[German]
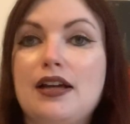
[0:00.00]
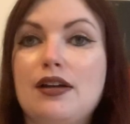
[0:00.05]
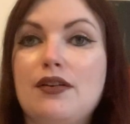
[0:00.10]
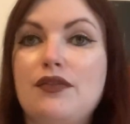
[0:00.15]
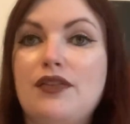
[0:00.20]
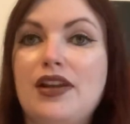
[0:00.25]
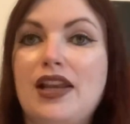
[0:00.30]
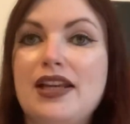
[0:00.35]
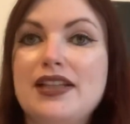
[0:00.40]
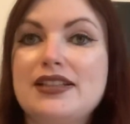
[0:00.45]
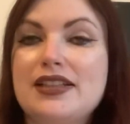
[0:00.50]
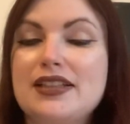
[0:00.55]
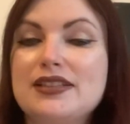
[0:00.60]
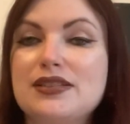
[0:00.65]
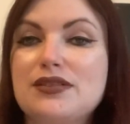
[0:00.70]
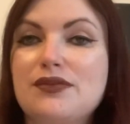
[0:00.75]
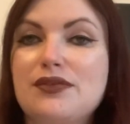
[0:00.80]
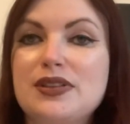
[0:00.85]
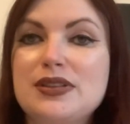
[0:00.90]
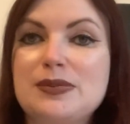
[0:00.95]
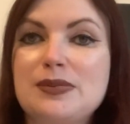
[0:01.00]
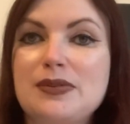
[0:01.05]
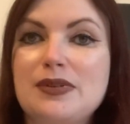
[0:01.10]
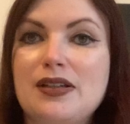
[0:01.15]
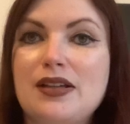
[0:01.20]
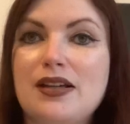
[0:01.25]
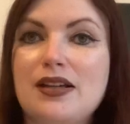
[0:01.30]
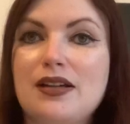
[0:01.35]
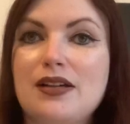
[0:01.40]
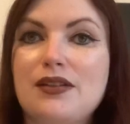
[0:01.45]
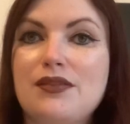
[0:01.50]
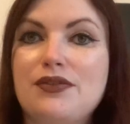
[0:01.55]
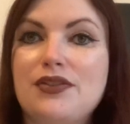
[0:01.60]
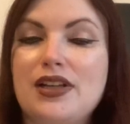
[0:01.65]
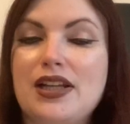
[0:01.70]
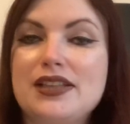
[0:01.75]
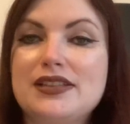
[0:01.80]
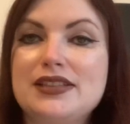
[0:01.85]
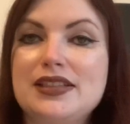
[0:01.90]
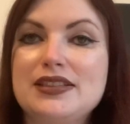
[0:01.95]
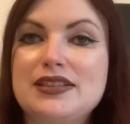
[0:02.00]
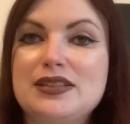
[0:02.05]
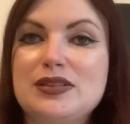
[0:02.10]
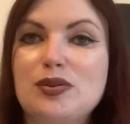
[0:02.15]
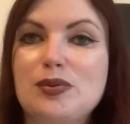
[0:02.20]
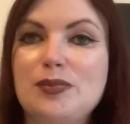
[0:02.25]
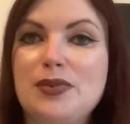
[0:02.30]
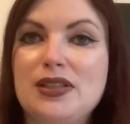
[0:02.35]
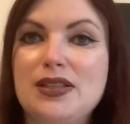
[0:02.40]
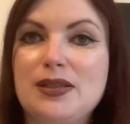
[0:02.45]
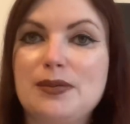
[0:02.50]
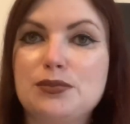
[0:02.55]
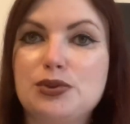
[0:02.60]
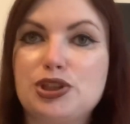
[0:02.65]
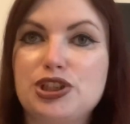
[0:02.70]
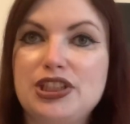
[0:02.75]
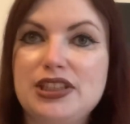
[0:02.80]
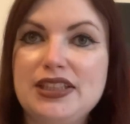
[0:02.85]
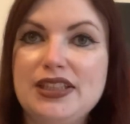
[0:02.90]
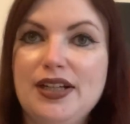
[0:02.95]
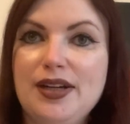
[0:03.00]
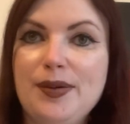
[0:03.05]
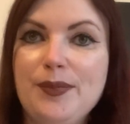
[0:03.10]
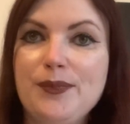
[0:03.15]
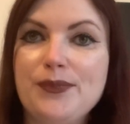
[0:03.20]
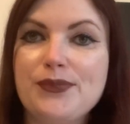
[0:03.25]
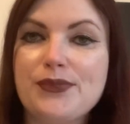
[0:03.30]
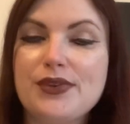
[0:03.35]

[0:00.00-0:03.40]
Vielleicht hast du was, äh, vielleicht dehnst du mit einem Stier,